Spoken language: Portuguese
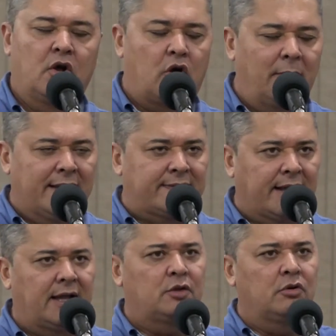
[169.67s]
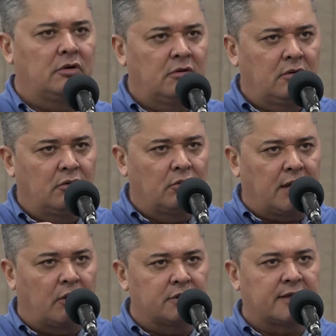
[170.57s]
comentando o que
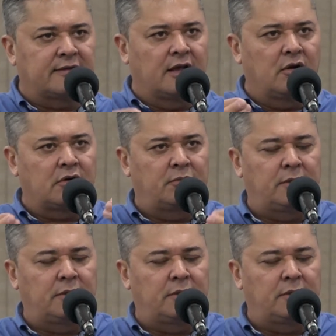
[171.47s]
aconteceu